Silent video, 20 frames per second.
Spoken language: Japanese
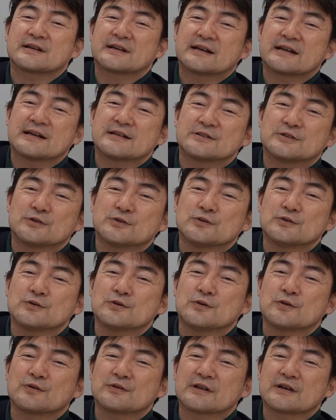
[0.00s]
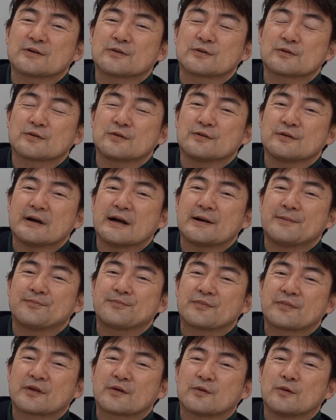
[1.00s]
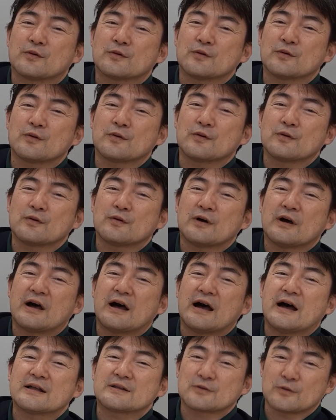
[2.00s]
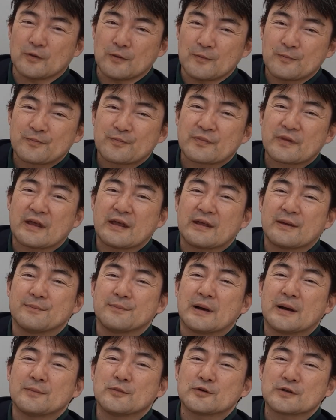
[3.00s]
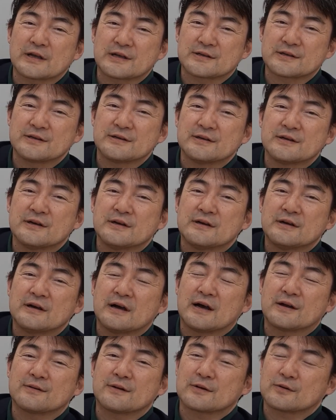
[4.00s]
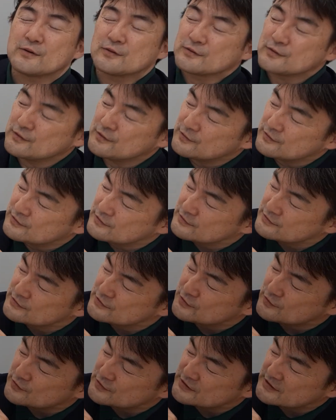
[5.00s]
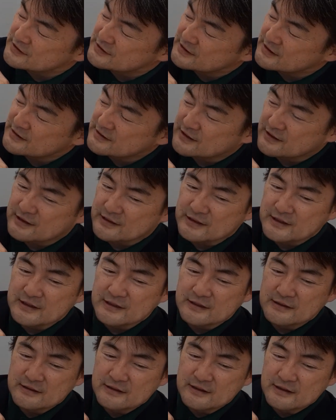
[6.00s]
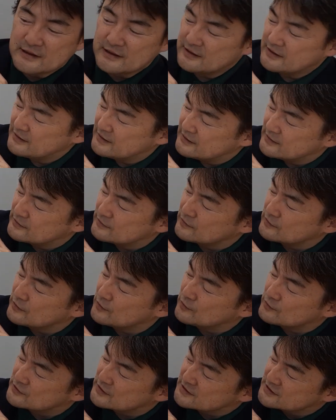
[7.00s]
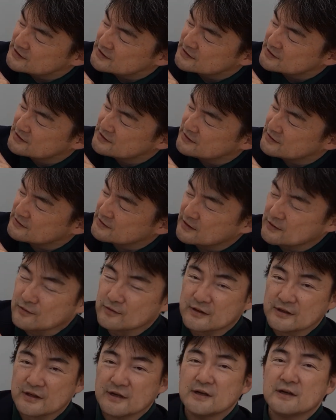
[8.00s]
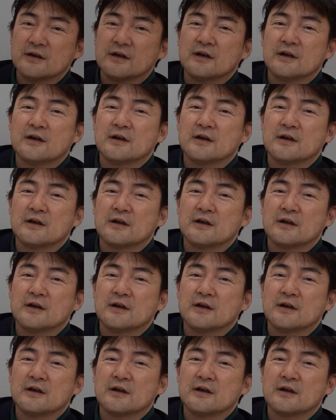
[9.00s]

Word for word: から重要なことはこのあと、えー、間もなくあるいはこの直前だったかなえー、っとね同じ月だったのかな